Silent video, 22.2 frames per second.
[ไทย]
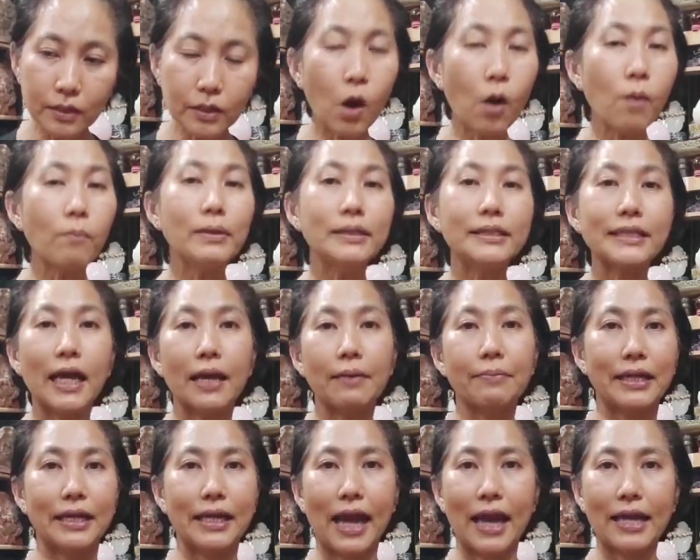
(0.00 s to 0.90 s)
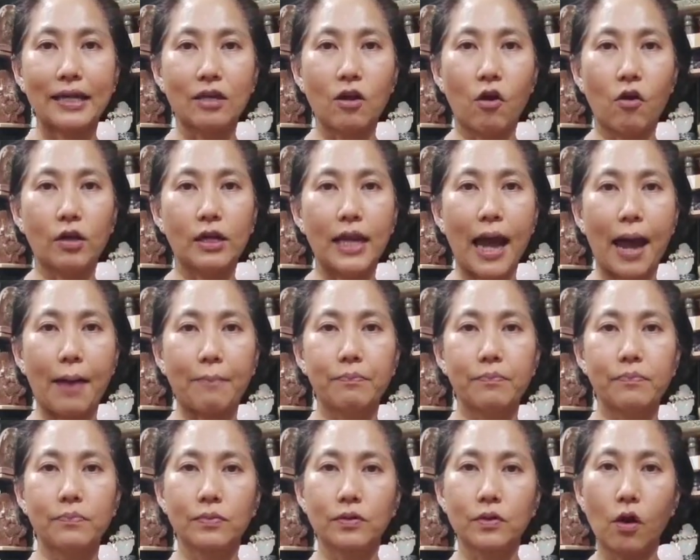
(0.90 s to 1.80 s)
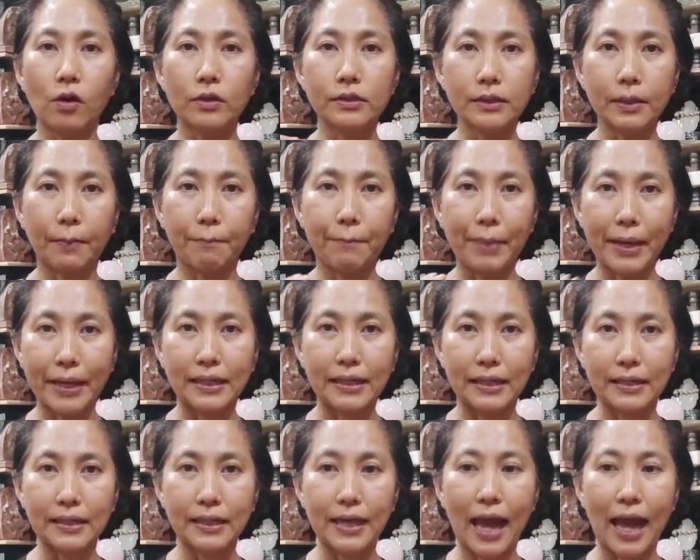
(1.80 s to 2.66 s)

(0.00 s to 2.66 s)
ก็ไม่ใช่เป็นการนอนหลับก็จะเป็น